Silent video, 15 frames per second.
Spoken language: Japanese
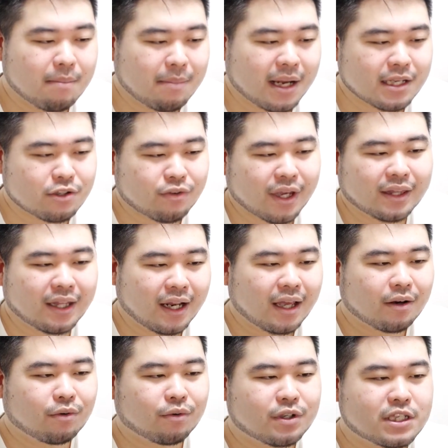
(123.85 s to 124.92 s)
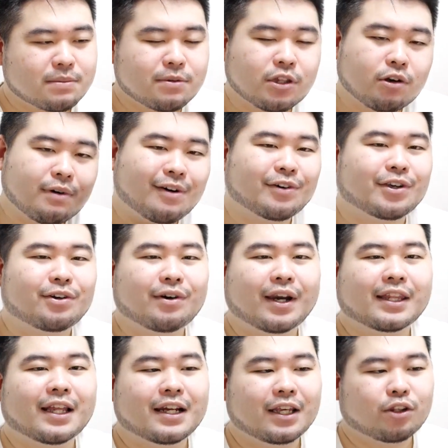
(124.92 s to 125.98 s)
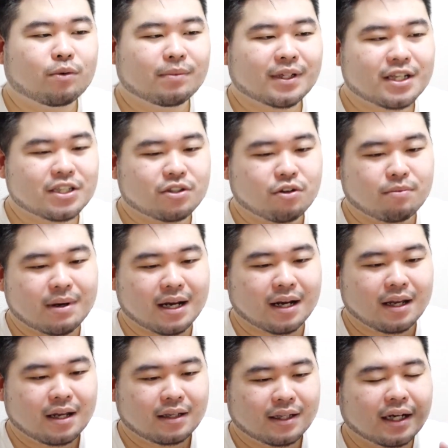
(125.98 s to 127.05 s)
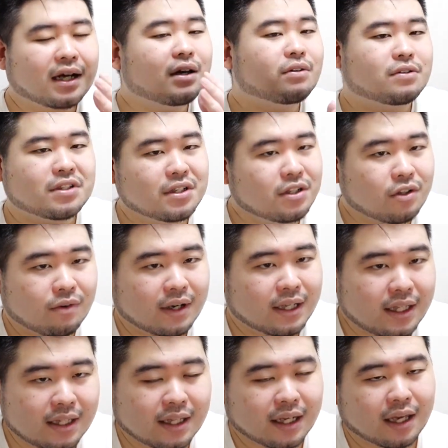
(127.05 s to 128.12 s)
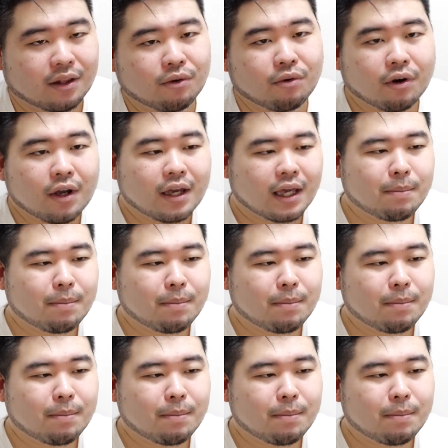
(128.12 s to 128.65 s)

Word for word: まあ、そうやってね、ね、こう自分の輪を広げたり、友達とまあ仲良くするのはいいんだけど、